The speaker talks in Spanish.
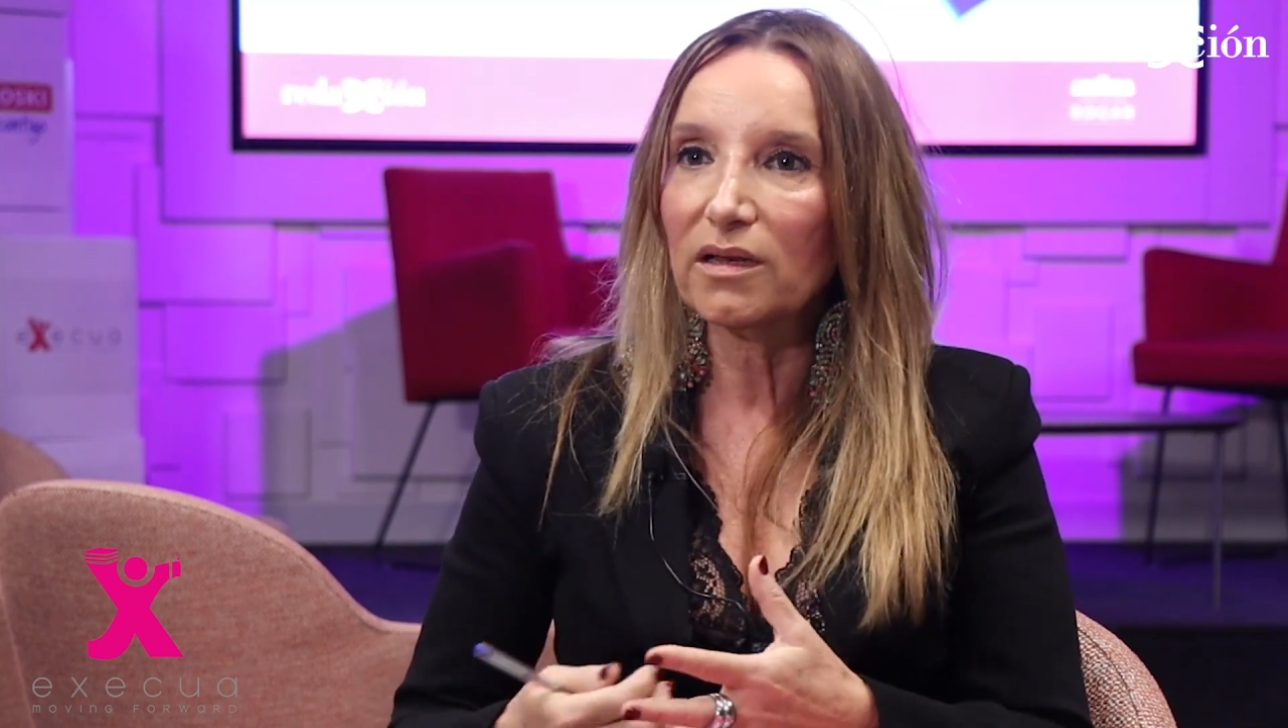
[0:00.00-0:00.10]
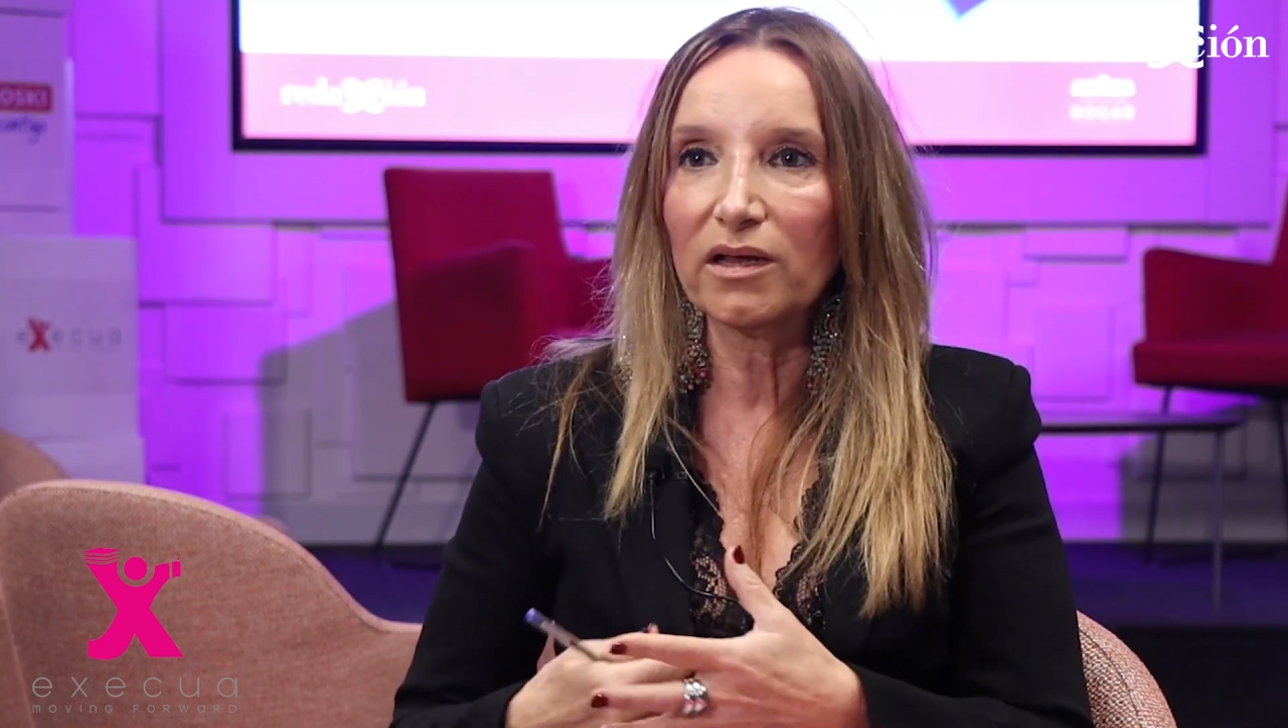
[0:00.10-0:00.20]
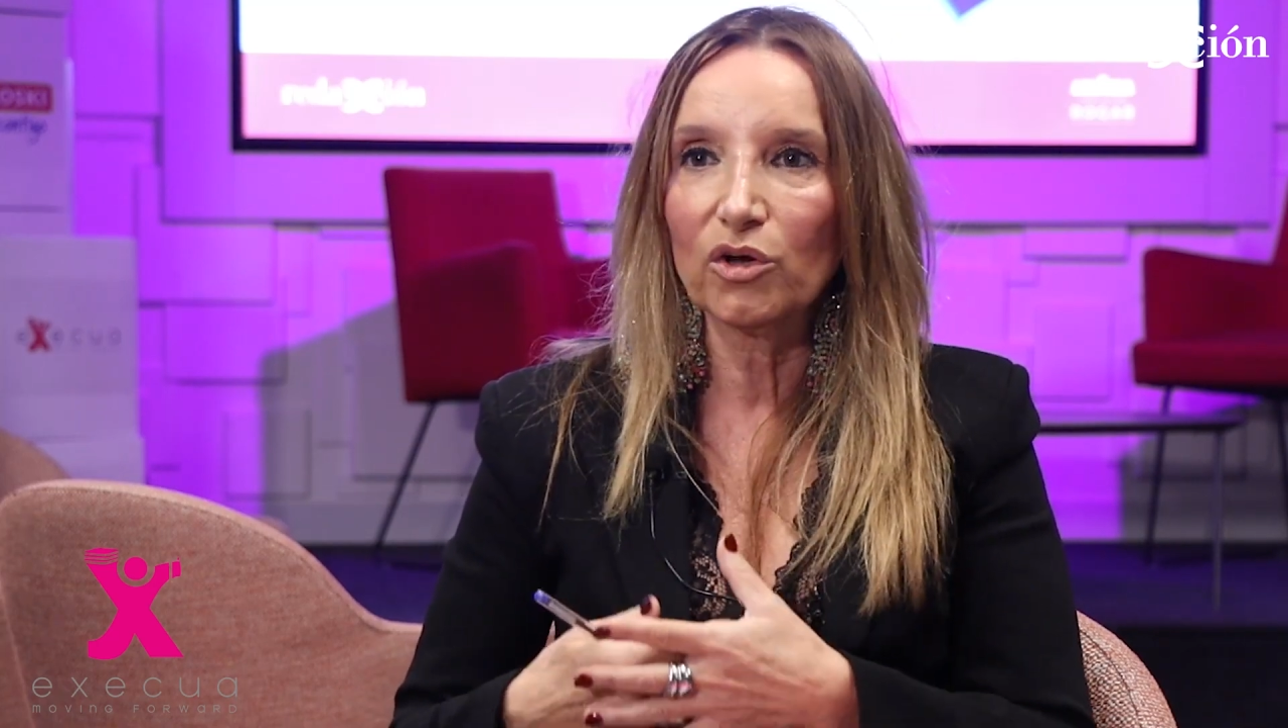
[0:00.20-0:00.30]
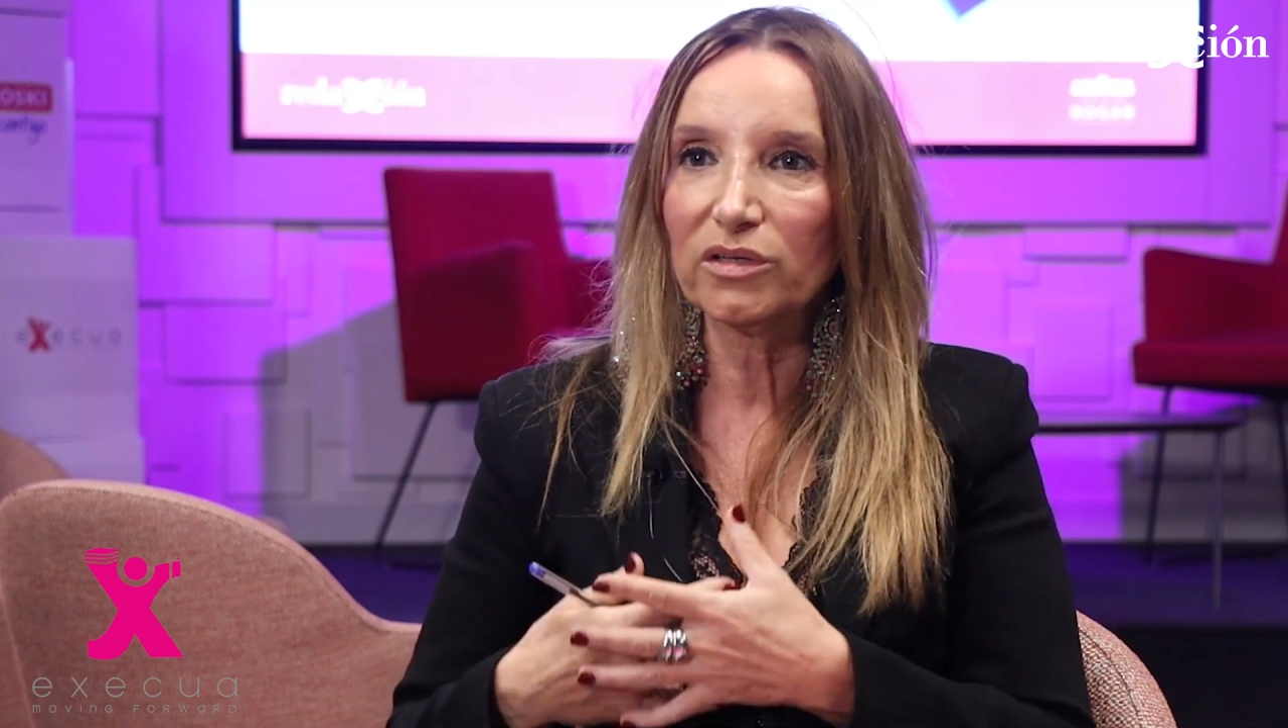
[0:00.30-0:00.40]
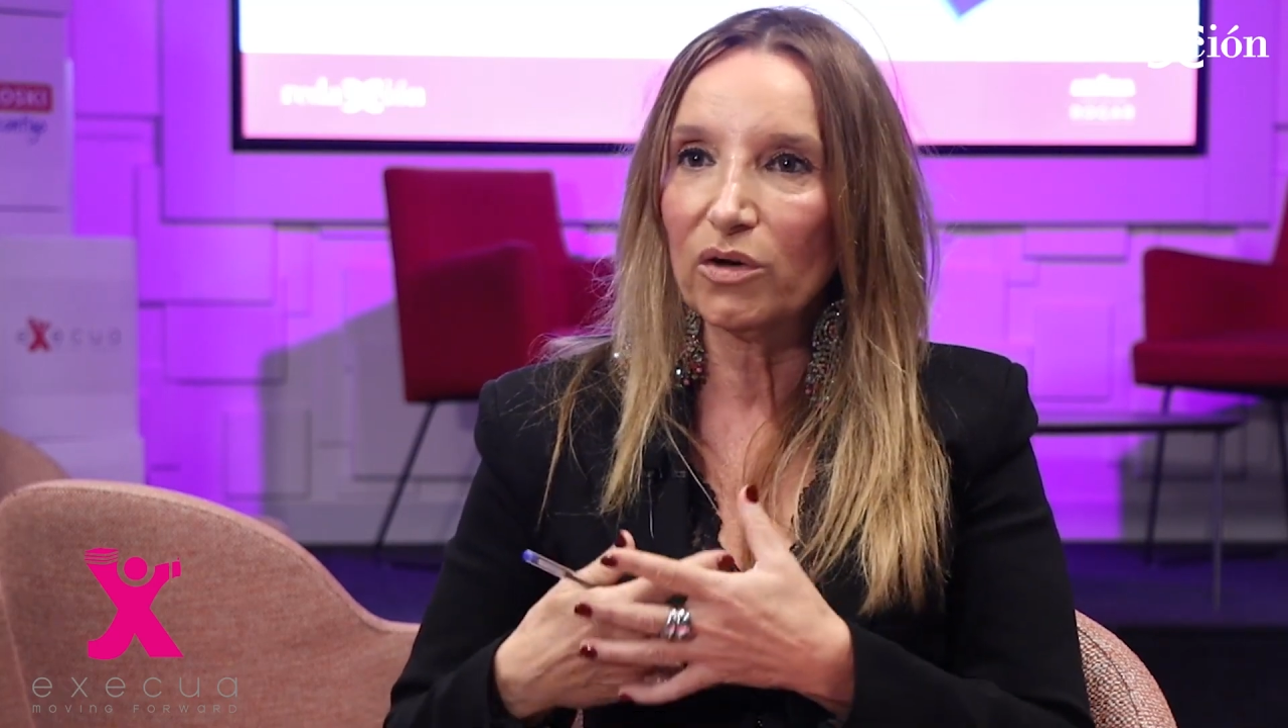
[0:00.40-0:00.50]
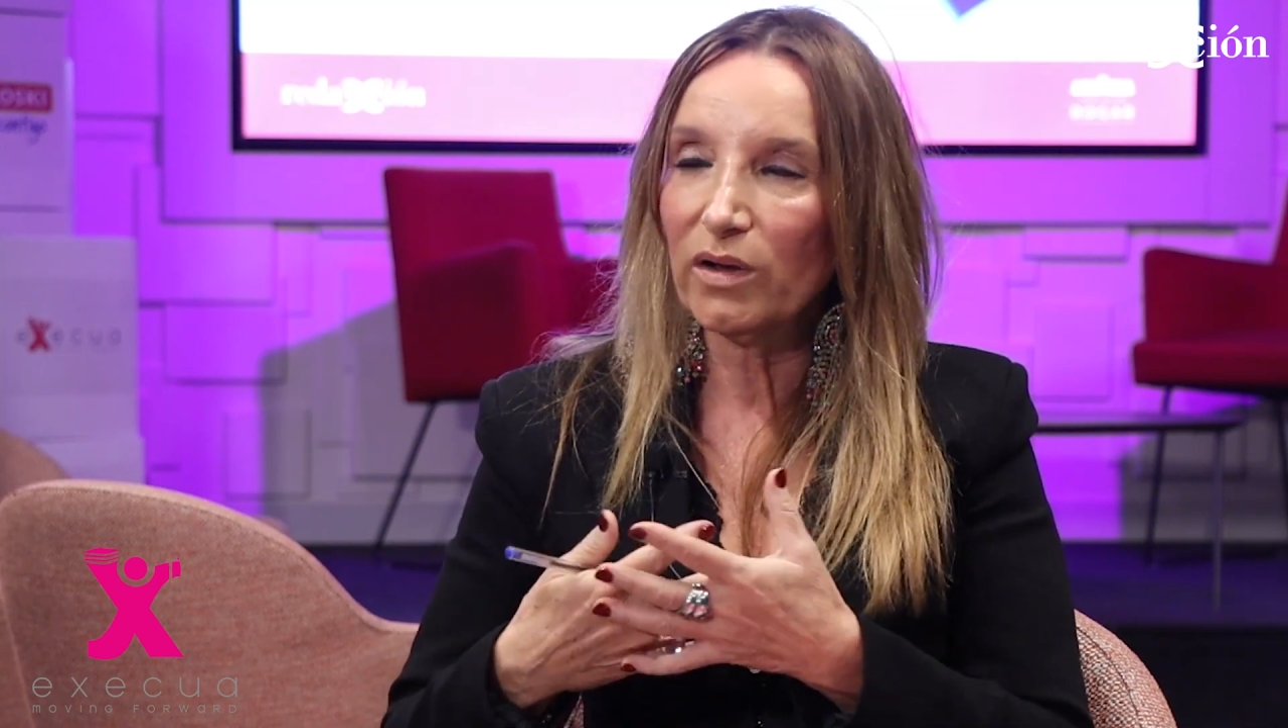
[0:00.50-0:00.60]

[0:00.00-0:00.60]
el encontrar